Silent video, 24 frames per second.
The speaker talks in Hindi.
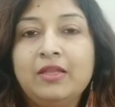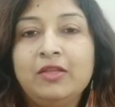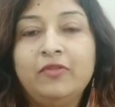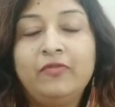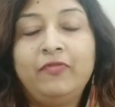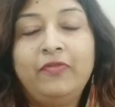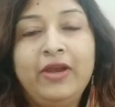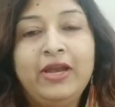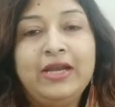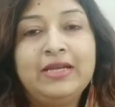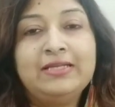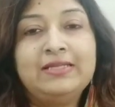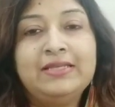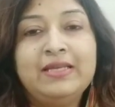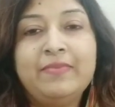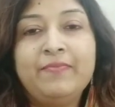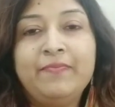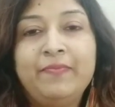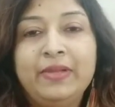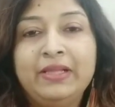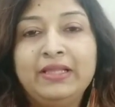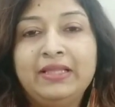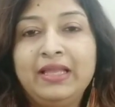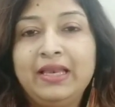तो फ्रेंड्स
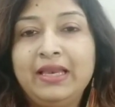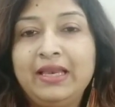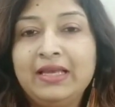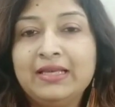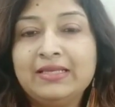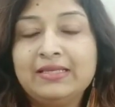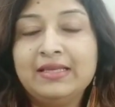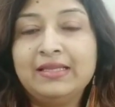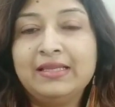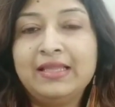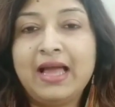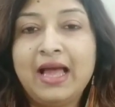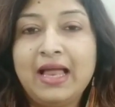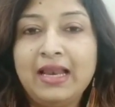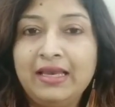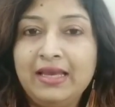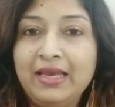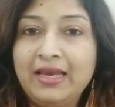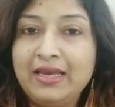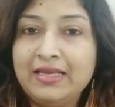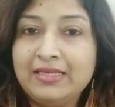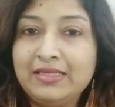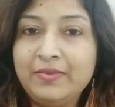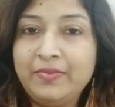सिंपल तरीके से दाल
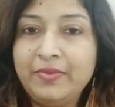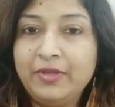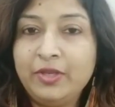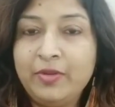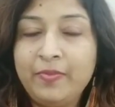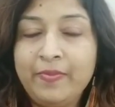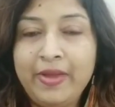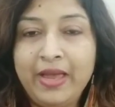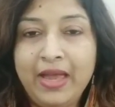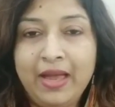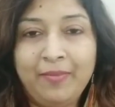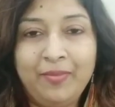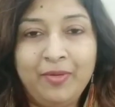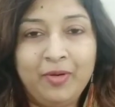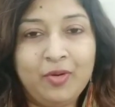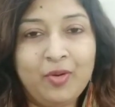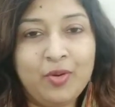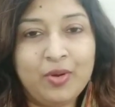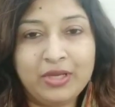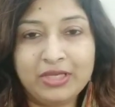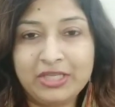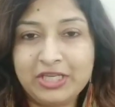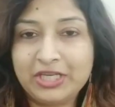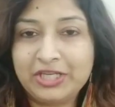की रेसिपी तो मैं आप
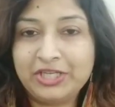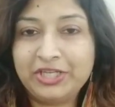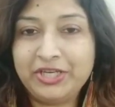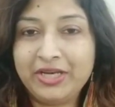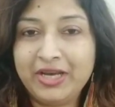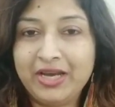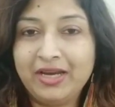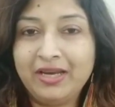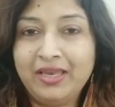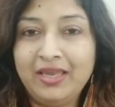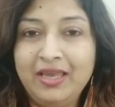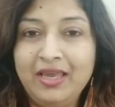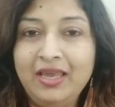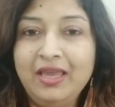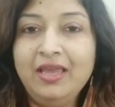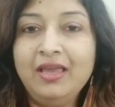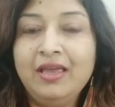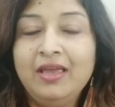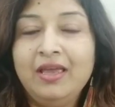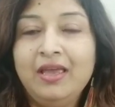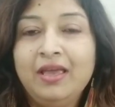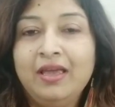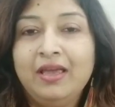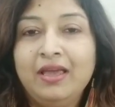लोगों के साथ शेयर की
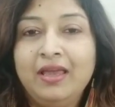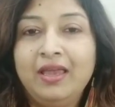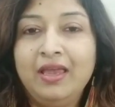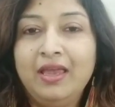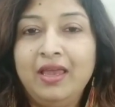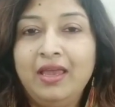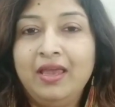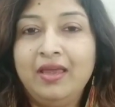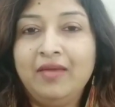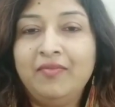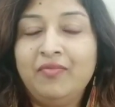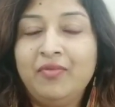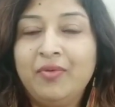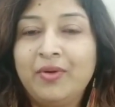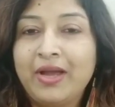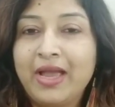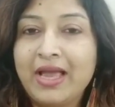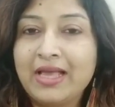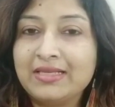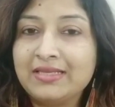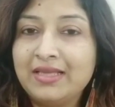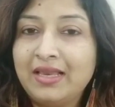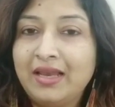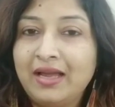कि वो
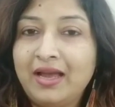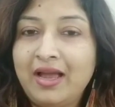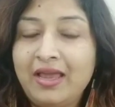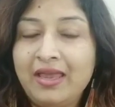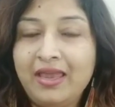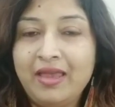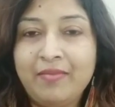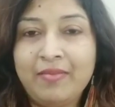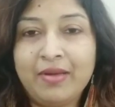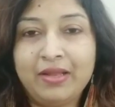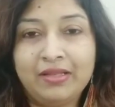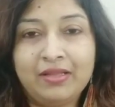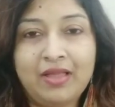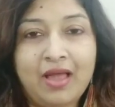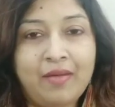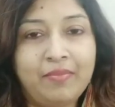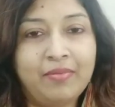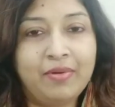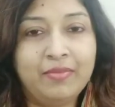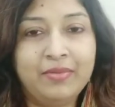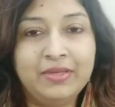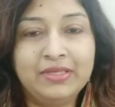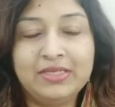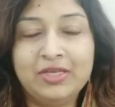कैसा लगा ये बात तो
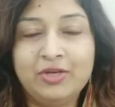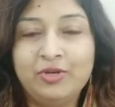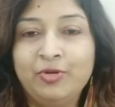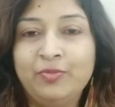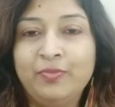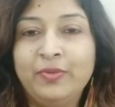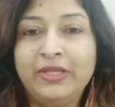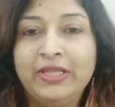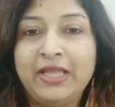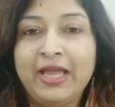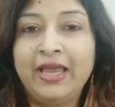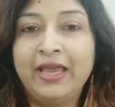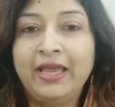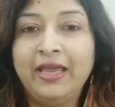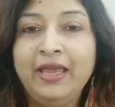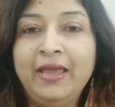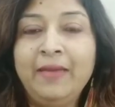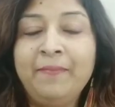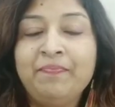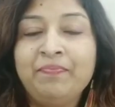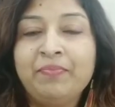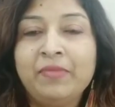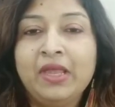आप हमें जरूर बताएंगे